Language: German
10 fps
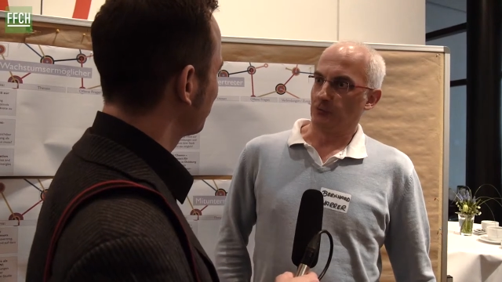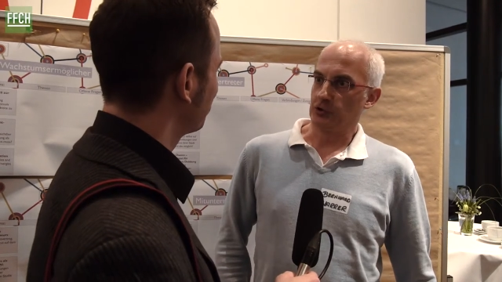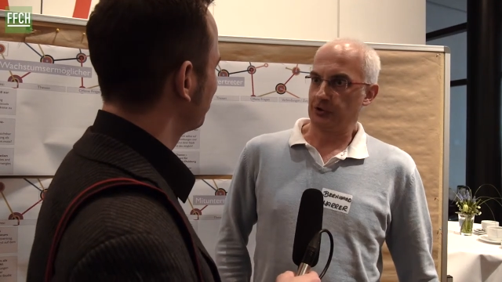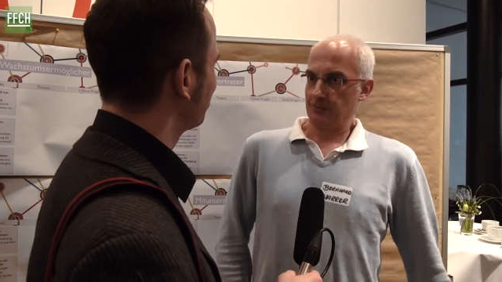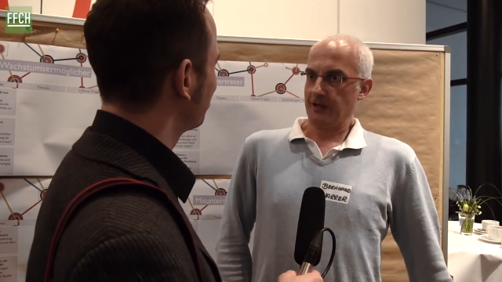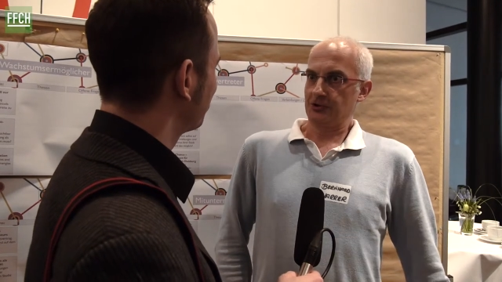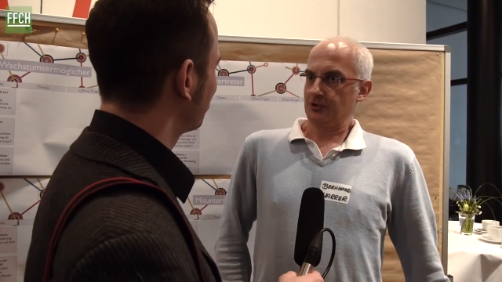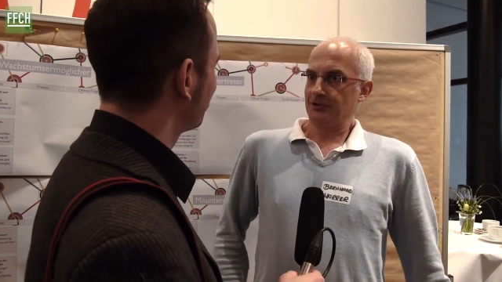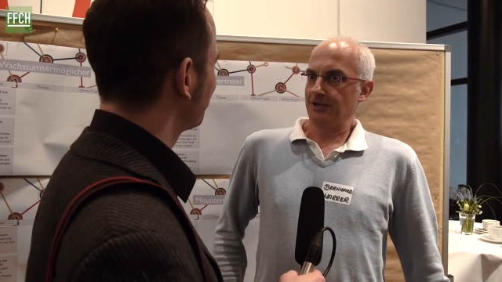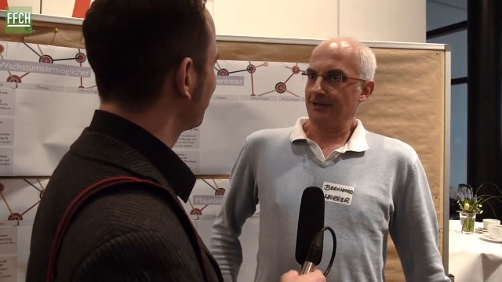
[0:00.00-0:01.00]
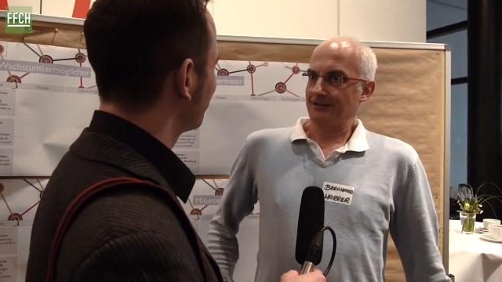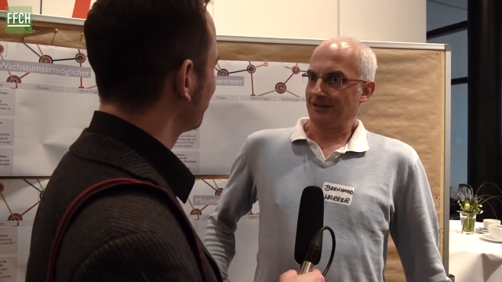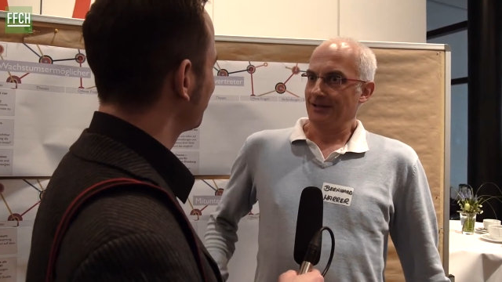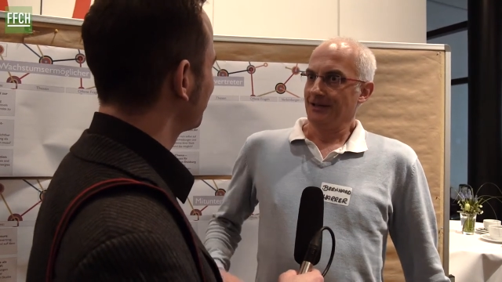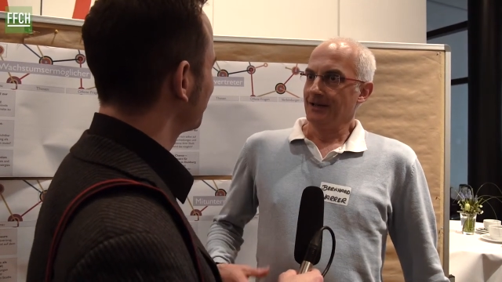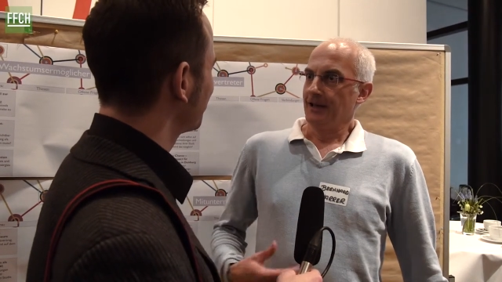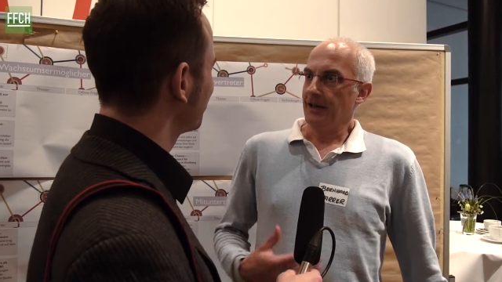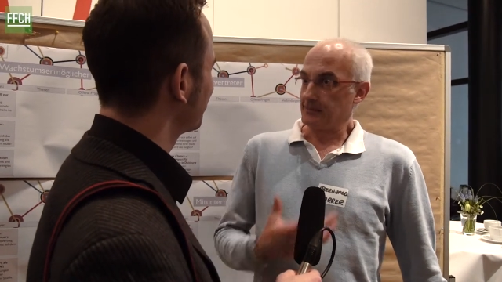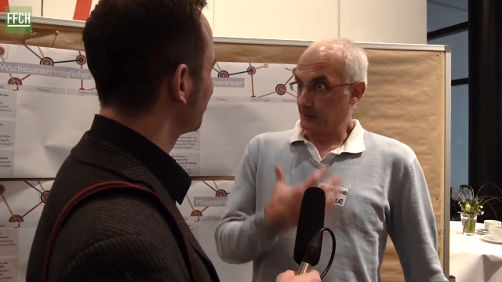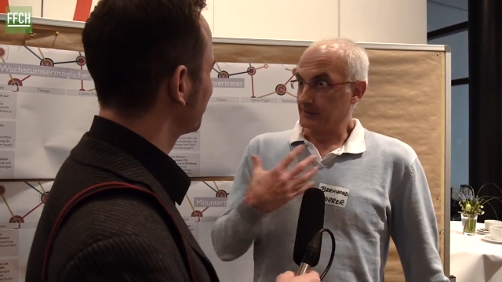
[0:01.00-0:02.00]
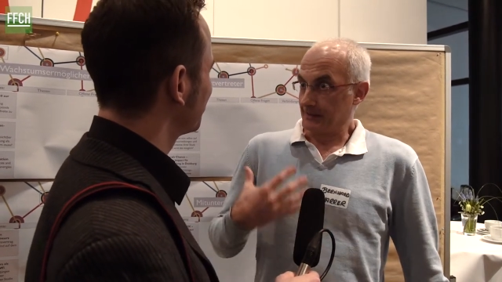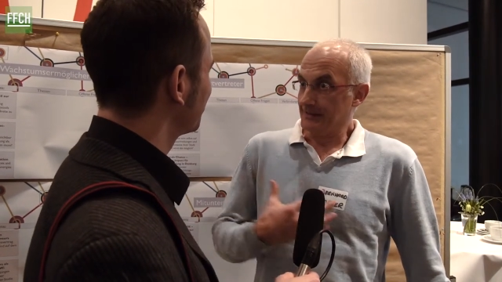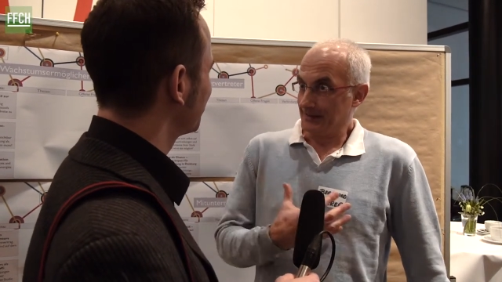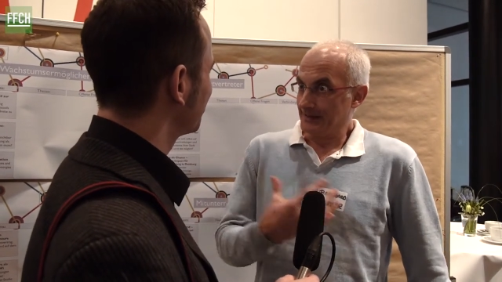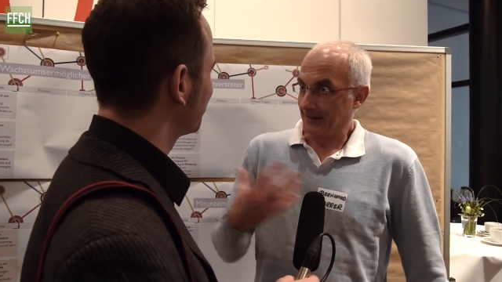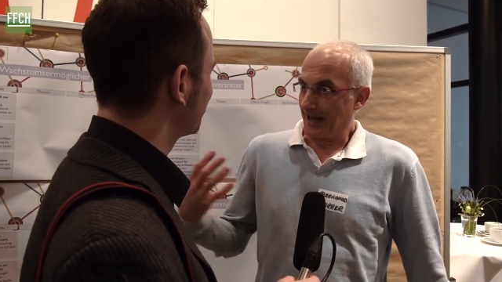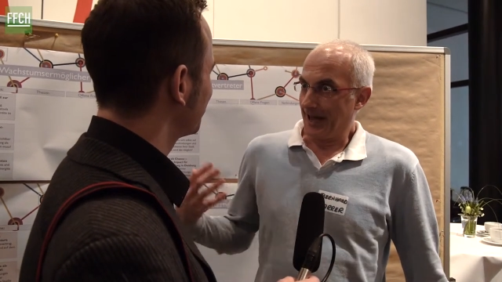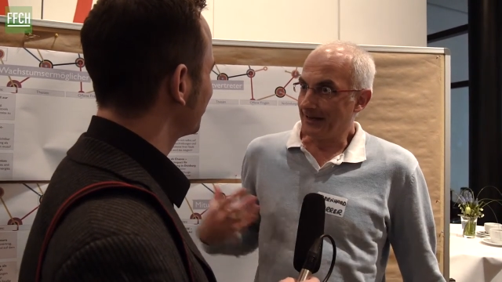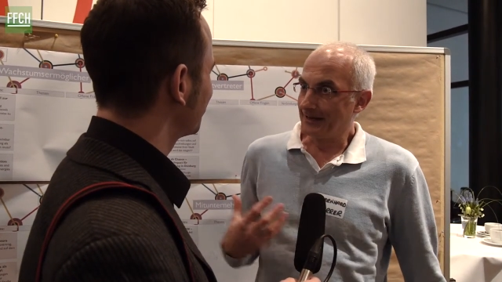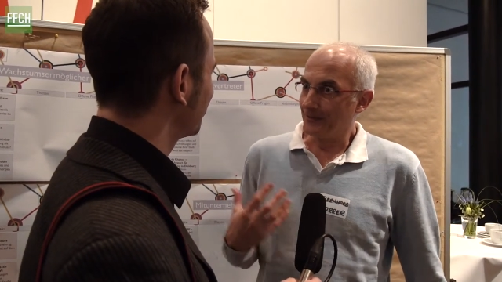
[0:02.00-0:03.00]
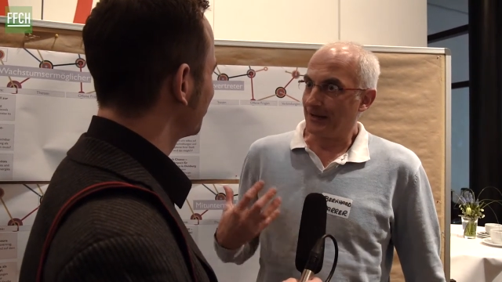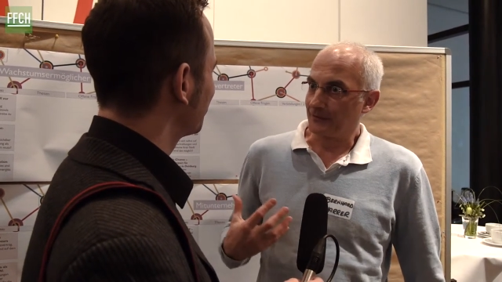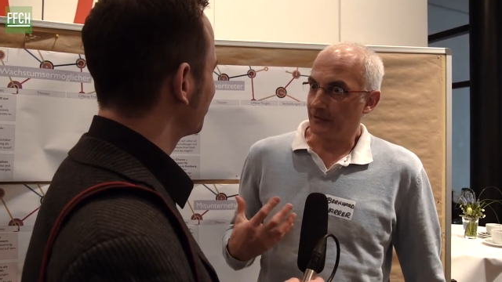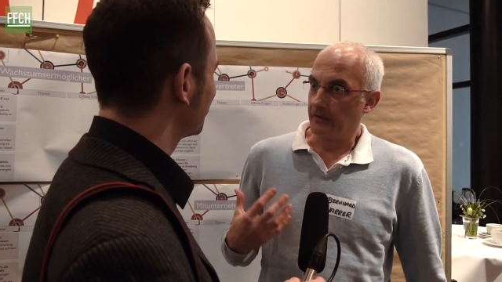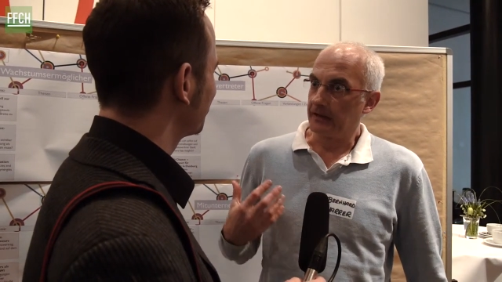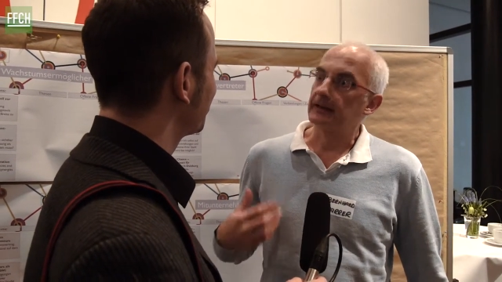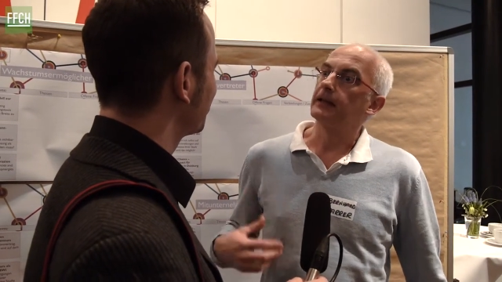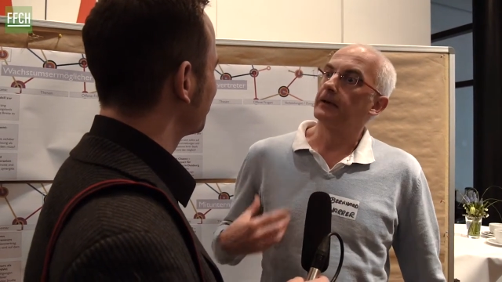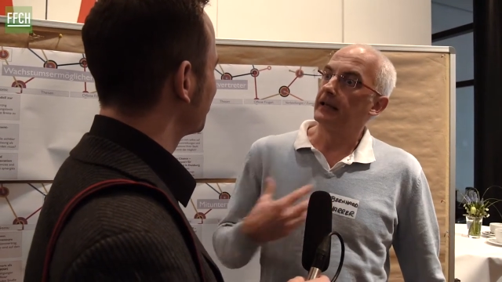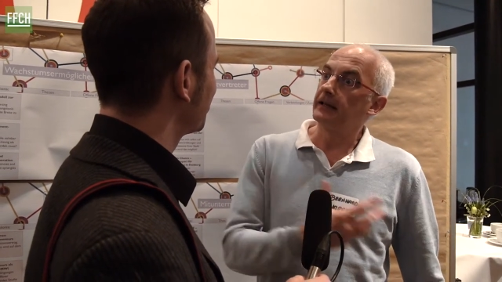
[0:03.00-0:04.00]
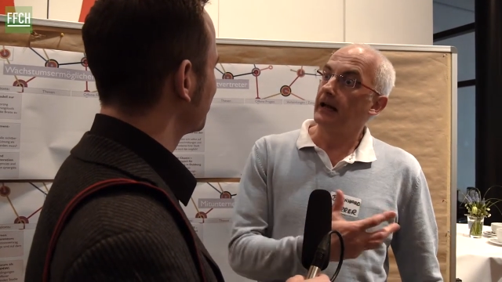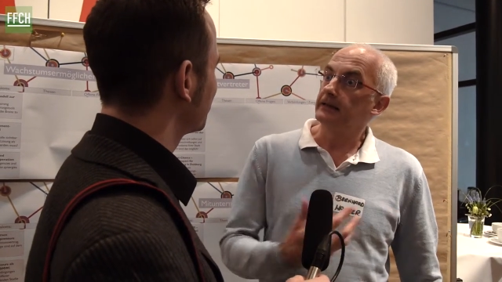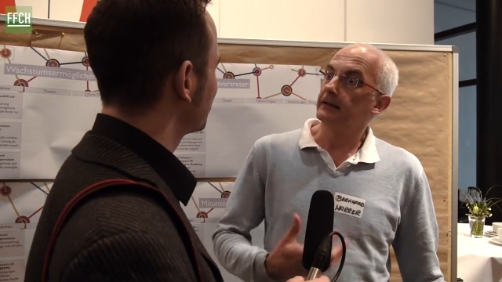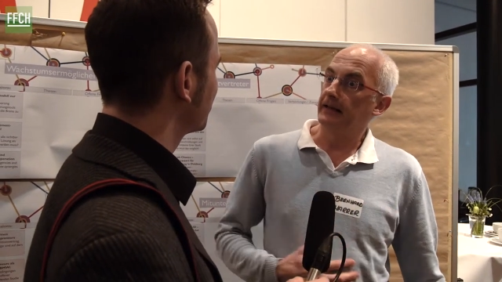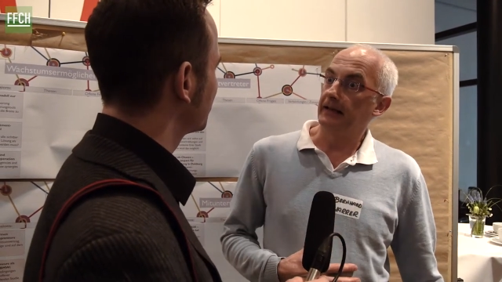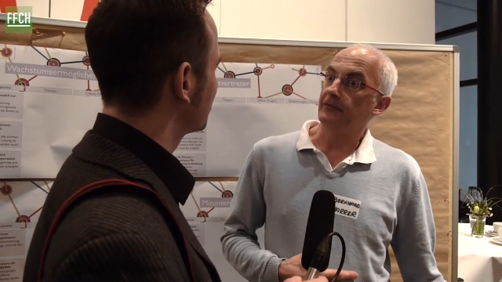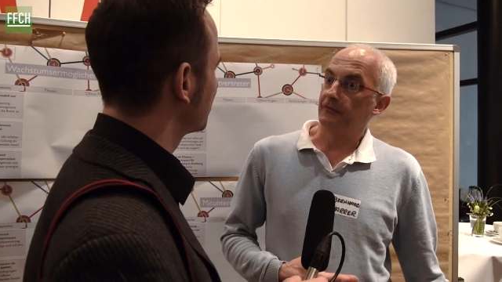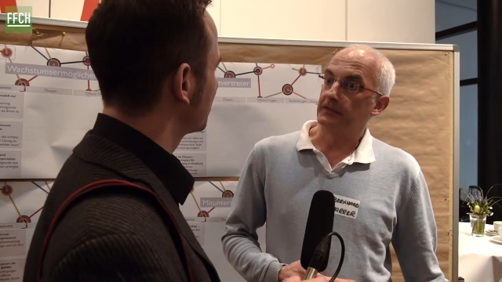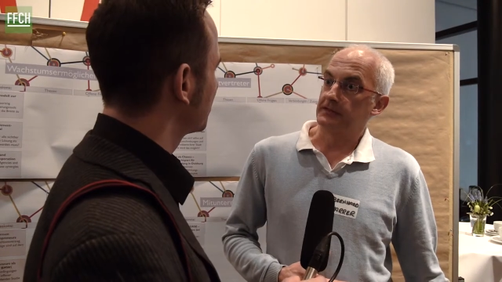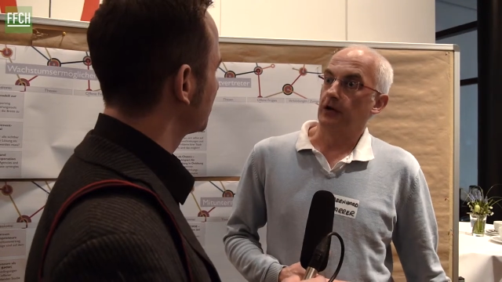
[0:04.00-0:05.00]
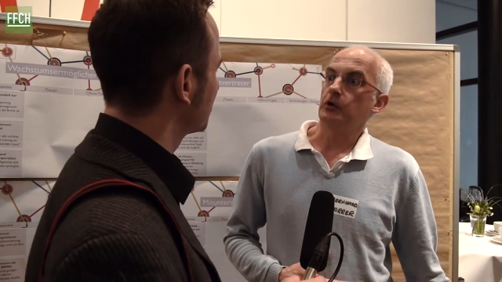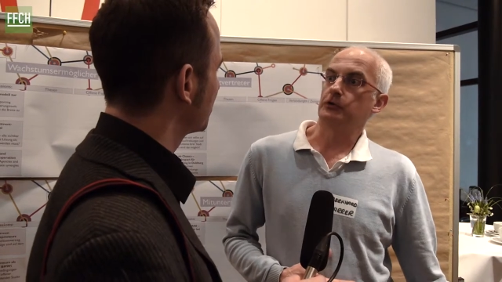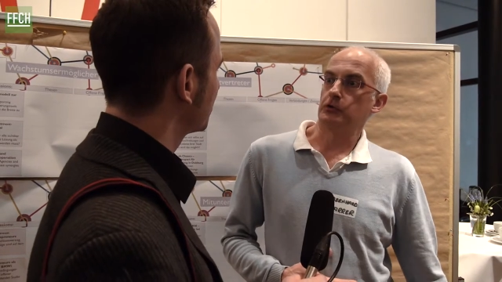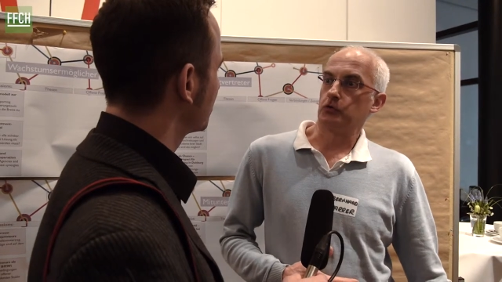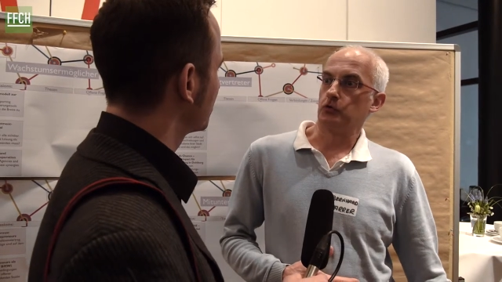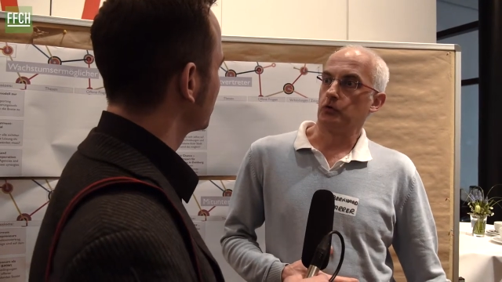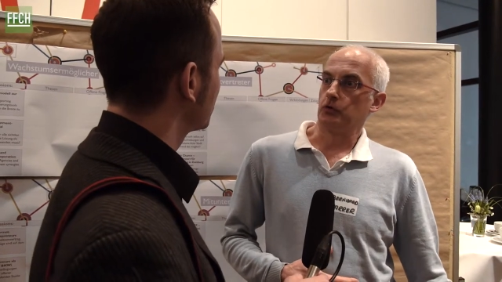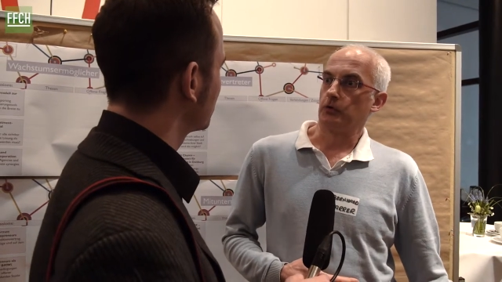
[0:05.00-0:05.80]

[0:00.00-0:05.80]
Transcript: Das sind Menschen, die halt erstmal ihre eigene Welt verwandeln, aber dann anderen helfen, das auch zu tun.